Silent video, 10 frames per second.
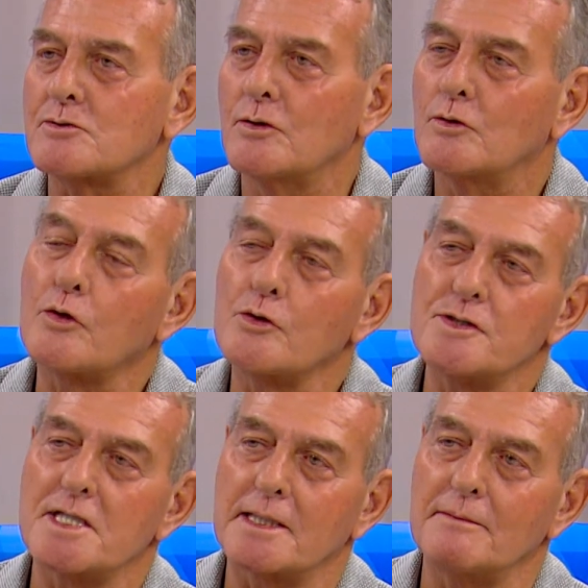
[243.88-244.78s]
şu,
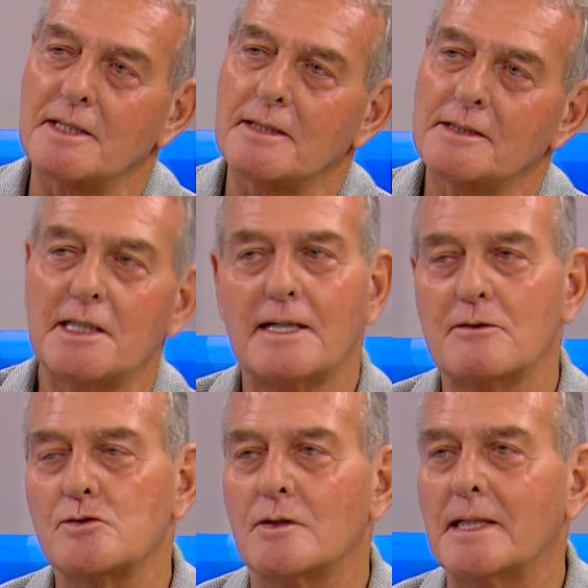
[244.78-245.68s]
koruyucu hekimlik. Tedavi
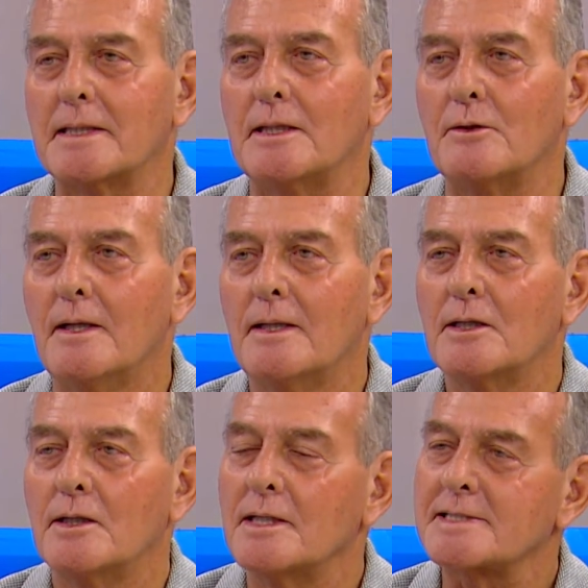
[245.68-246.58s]
hı hı. sonradan geliyor.
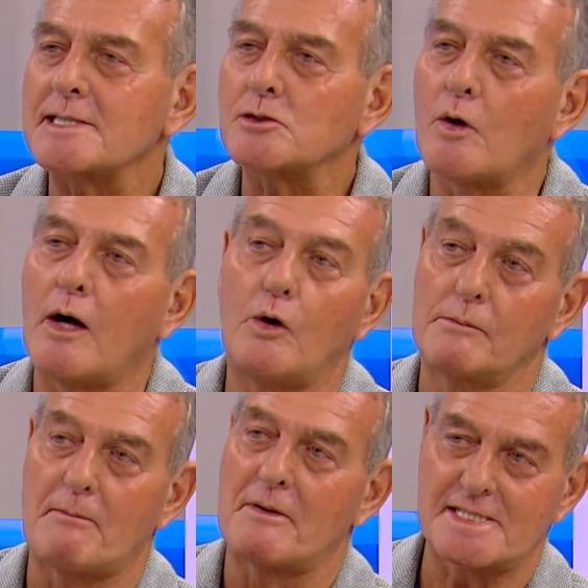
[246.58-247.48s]
Hı hı hı. Esas koa
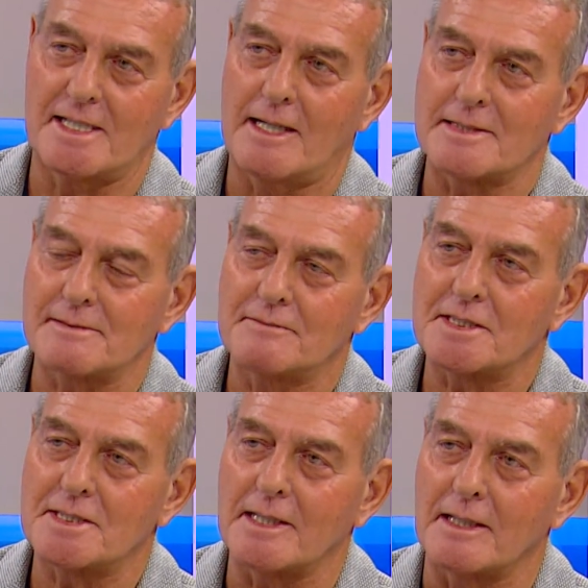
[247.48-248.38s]
olmaması lazım. Tabii.
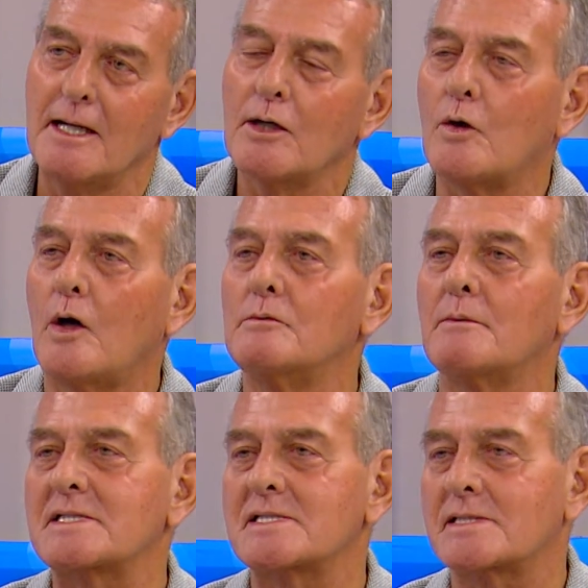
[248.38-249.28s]
Kişilerin. Koa
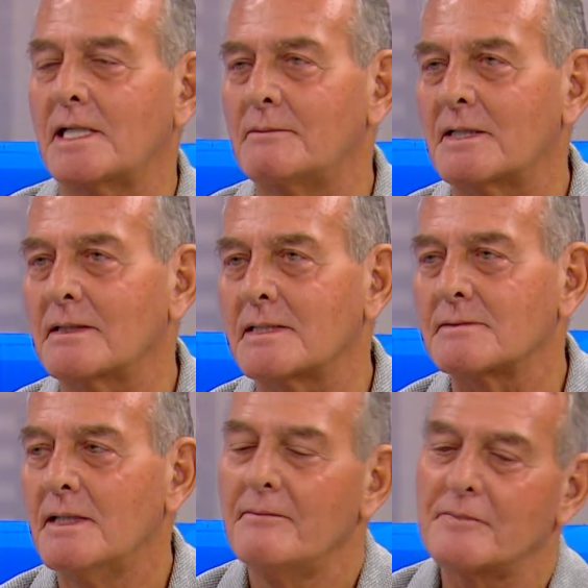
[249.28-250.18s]
olmamasını sağlamak
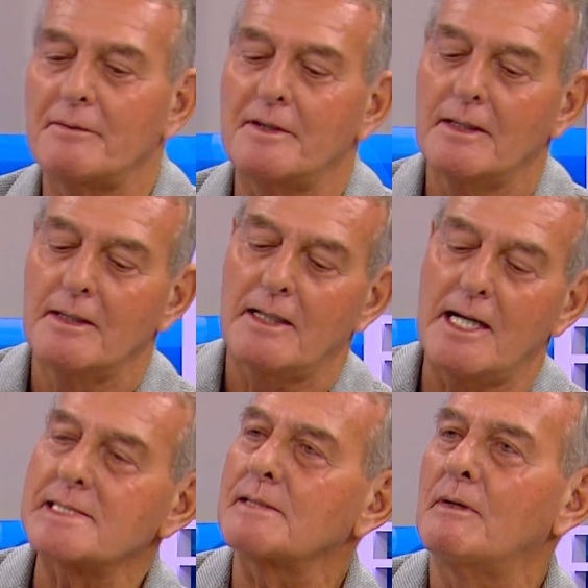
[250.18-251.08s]
lazım. Tabii
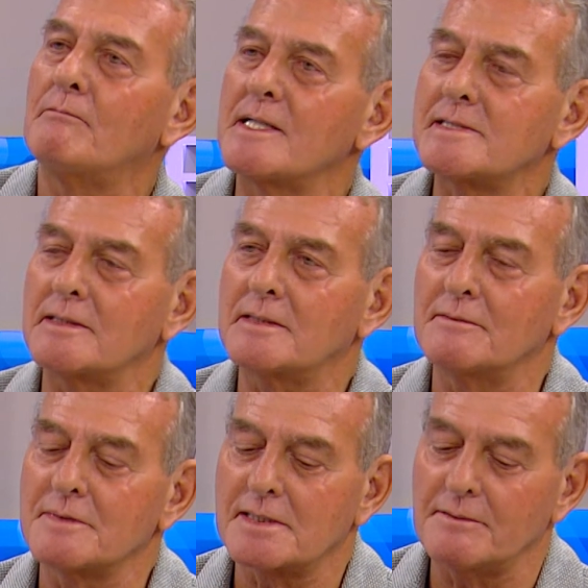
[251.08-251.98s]
her zaman
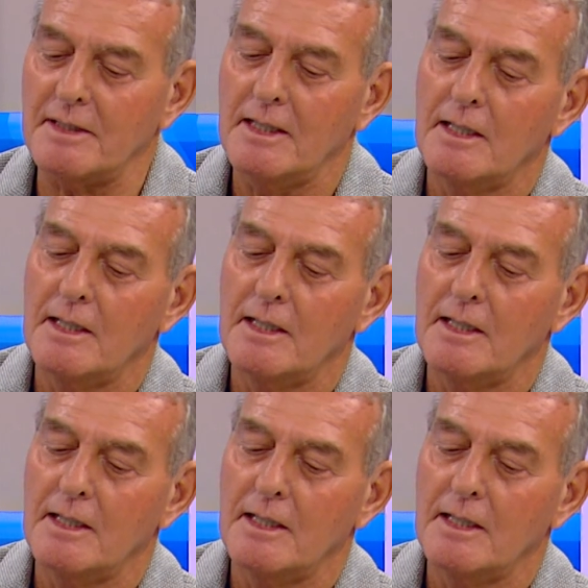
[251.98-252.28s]
bahsettiğimiz gibi